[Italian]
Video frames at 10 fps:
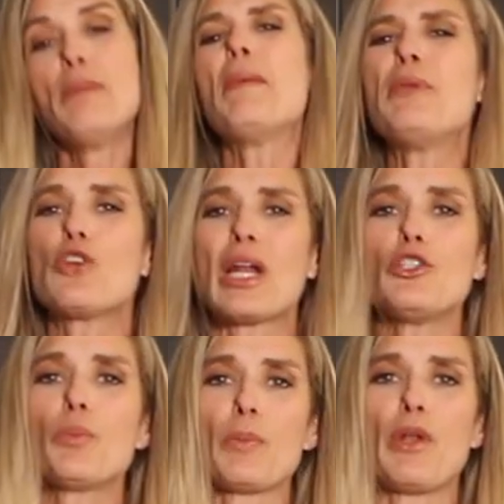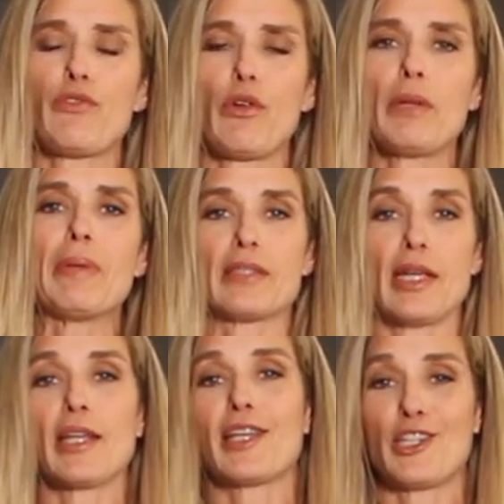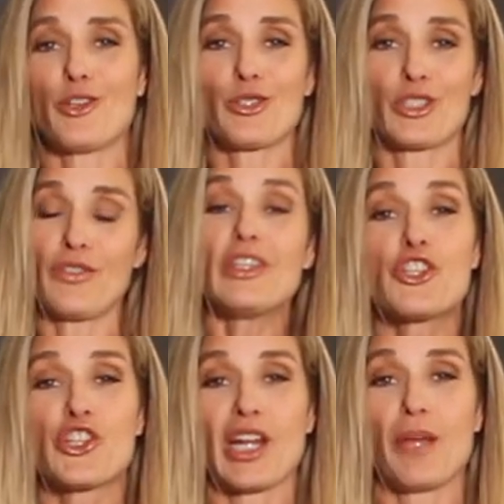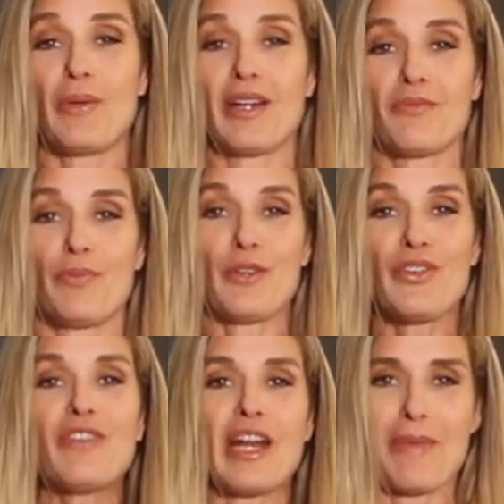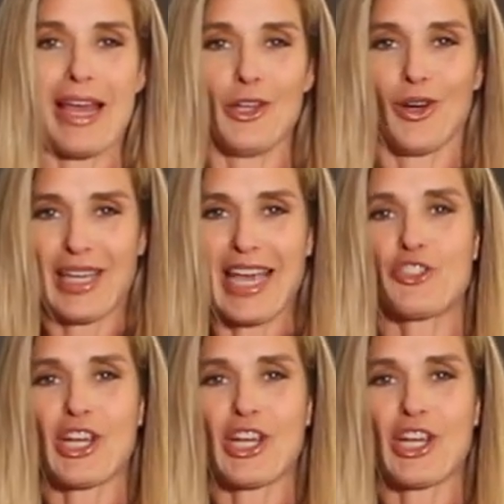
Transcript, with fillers: ma migliorando proprio la flora batterica delle nostre viscere per, per vivere meglio, ok?